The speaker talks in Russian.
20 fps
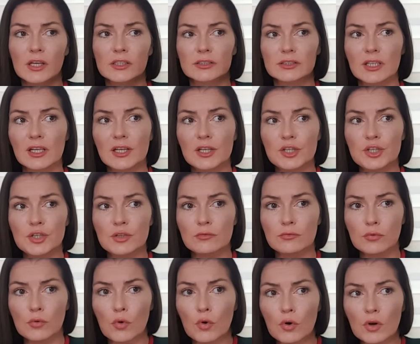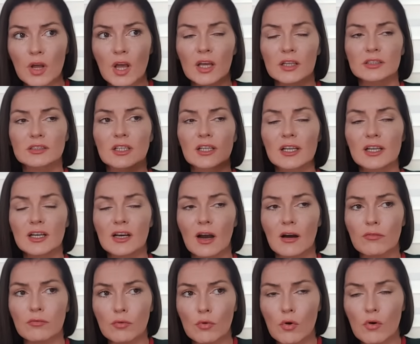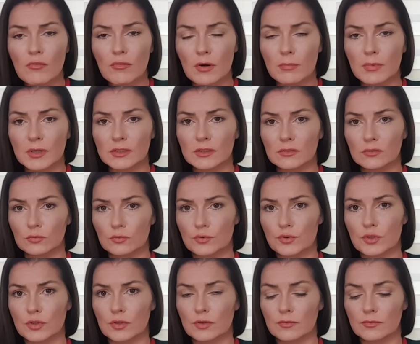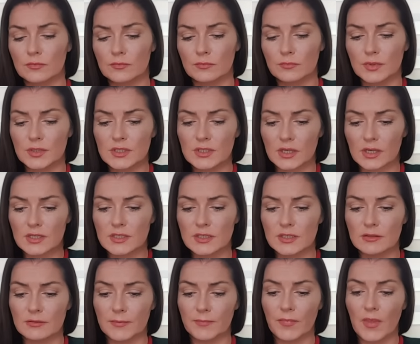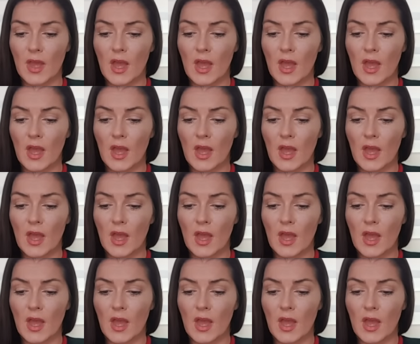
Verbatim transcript: Для чего, для кого вам это нужно? Быть красивым.